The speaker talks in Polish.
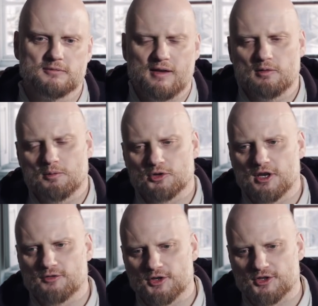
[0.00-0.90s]
Nie wiem, no może
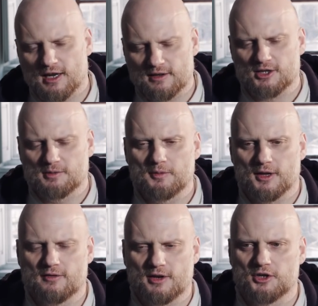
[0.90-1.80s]
nie wszyscy, ale czasem mam
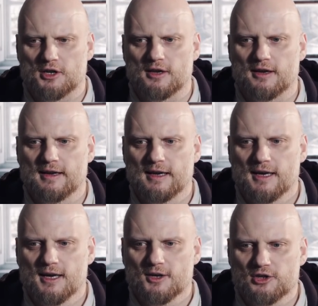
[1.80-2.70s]
takie wrażenie,
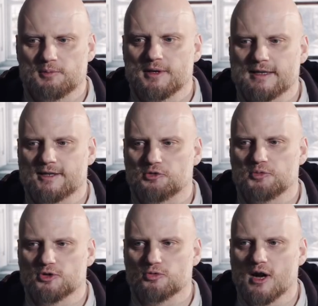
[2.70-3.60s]
że my
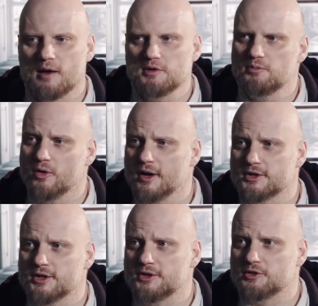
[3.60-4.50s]
jesteśmy sługami Boga,
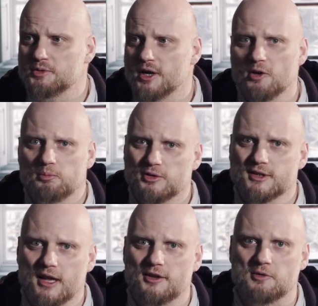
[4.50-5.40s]
że jesteśmy Jego
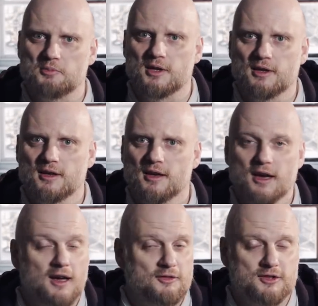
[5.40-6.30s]
poddanymi.
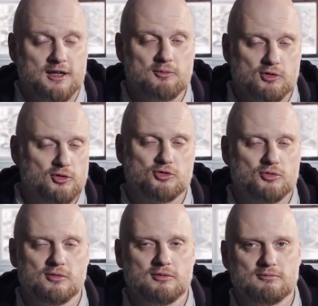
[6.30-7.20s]
W takim
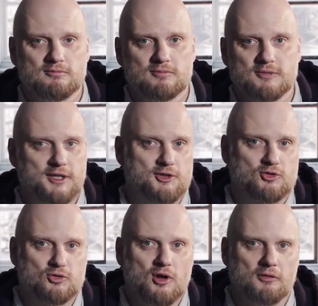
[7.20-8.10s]
kluczu to jest
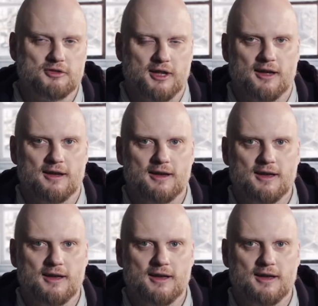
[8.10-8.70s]
cudowne.